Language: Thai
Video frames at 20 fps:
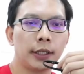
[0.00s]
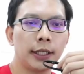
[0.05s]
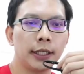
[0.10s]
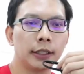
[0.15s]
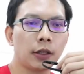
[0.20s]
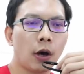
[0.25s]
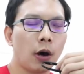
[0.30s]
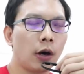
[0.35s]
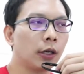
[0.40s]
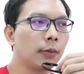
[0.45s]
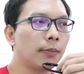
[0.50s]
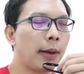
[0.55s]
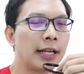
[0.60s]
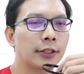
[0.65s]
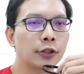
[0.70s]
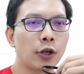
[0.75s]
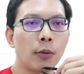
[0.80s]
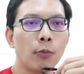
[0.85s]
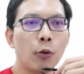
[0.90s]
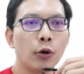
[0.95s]
ตอนนี้ตอน
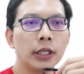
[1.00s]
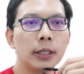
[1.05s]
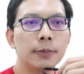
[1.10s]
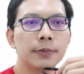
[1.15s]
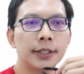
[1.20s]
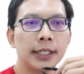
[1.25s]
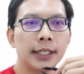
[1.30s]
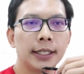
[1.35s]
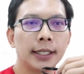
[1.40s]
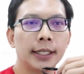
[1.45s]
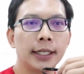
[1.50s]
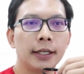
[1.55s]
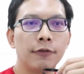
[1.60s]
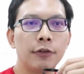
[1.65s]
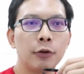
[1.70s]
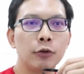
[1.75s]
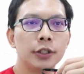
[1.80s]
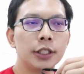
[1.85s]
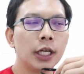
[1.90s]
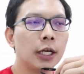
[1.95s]
บ่าย
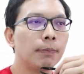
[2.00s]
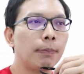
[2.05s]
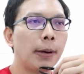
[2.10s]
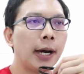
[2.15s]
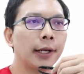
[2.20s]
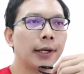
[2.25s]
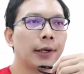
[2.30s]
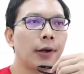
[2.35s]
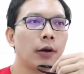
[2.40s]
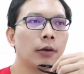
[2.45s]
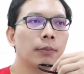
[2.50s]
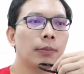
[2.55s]
2:24 ฟิวเจอร์เปิดแล้ว